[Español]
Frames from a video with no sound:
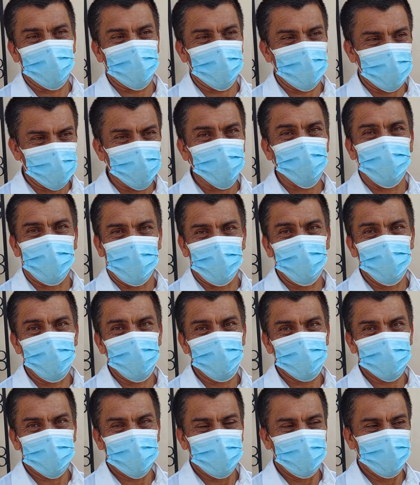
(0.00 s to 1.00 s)
tres,
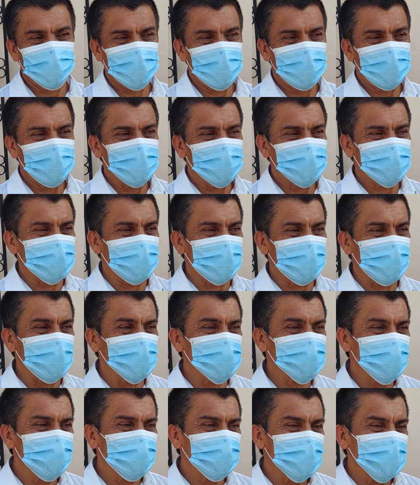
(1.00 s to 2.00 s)
prácticamente aquí en el casco
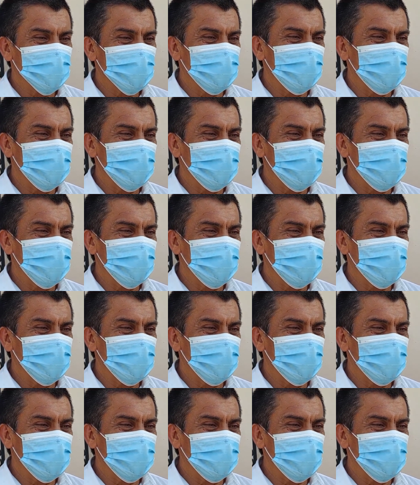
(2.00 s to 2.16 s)
urbano,